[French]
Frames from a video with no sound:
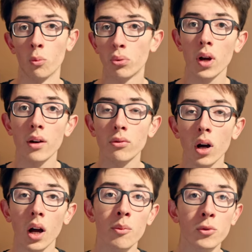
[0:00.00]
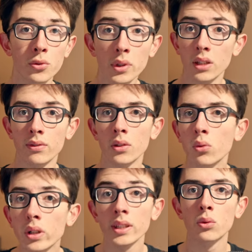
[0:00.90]
On pourrait avoir un module qui fait
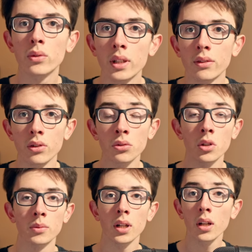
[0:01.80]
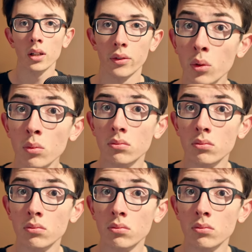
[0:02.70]
toute la taille du téléphone comme ça et let's go.